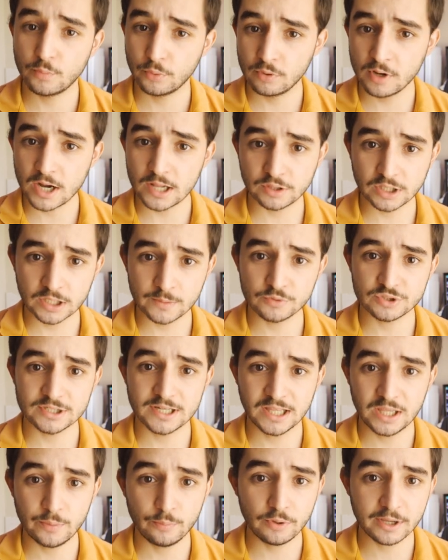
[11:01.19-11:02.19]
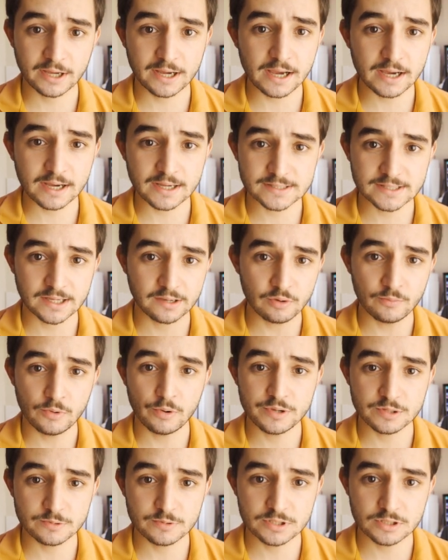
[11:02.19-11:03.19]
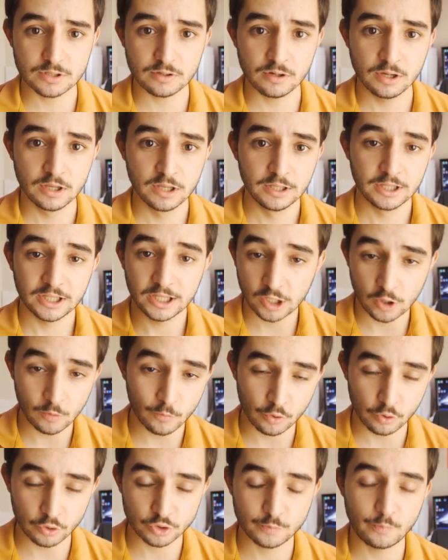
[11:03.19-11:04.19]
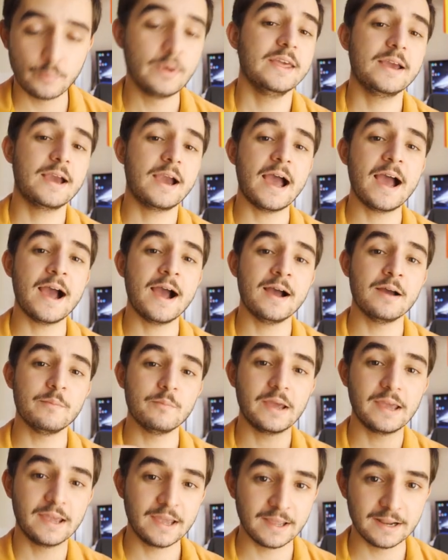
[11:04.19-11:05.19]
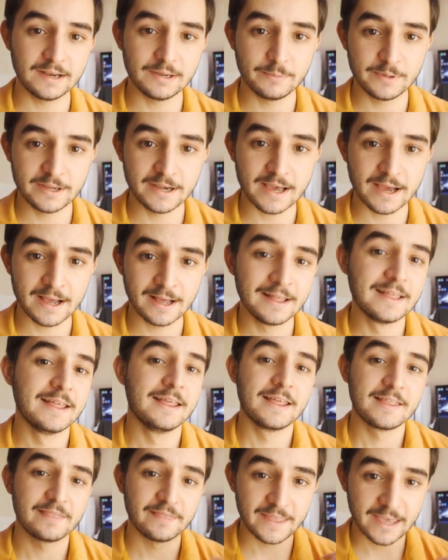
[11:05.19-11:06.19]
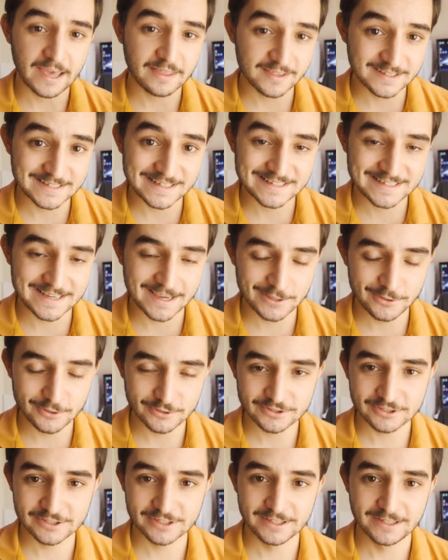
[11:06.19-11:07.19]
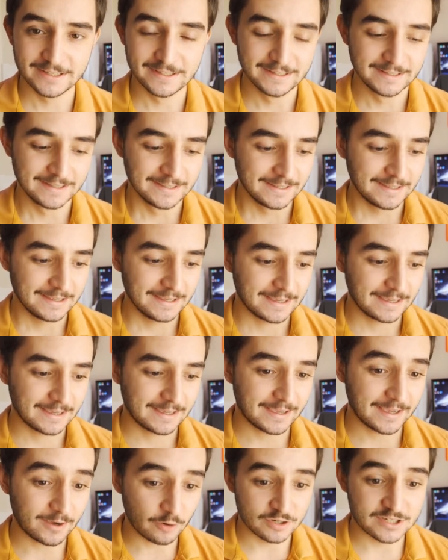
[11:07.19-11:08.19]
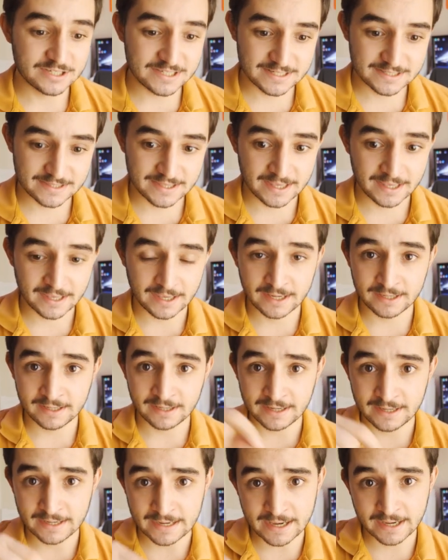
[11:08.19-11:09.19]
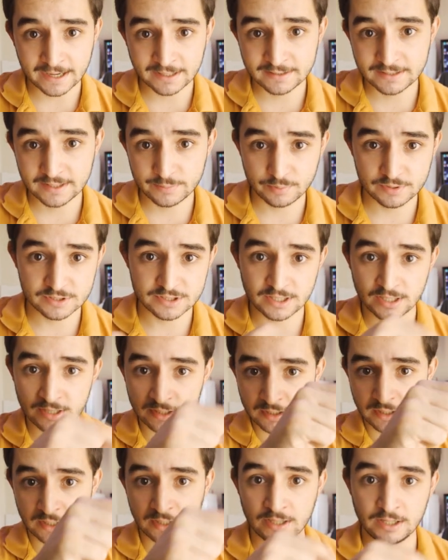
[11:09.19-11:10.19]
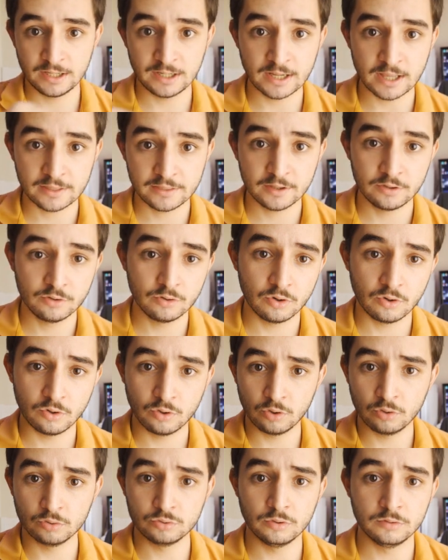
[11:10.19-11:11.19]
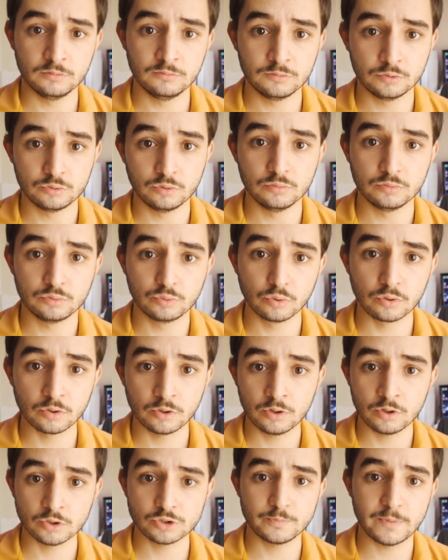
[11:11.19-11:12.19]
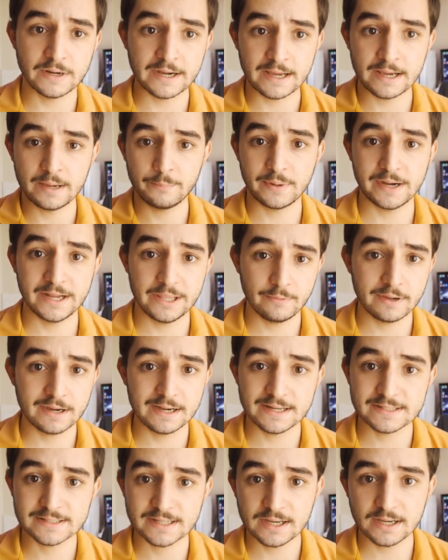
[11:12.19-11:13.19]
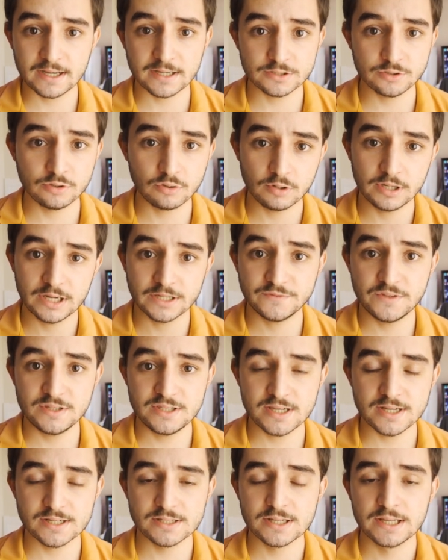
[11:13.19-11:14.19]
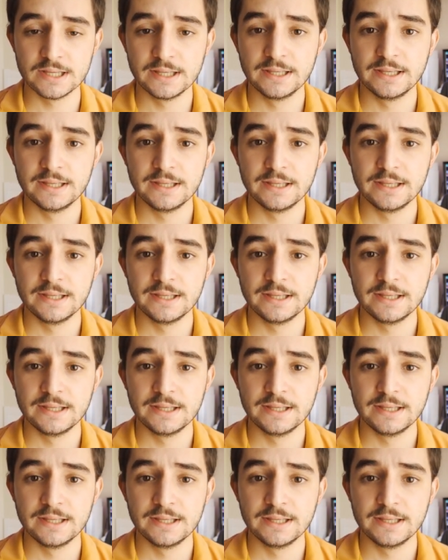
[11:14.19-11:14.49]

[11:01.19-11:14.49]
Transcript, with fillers: Por un lado tenemos el equipo de cajas, como habéis visto y como lo explica eh, el Vina de hace seis años, que consiste en, en la gente pues en, en ir haciendo mm, turnos para, para, llevar las cajas, ¿no? Con las fichas.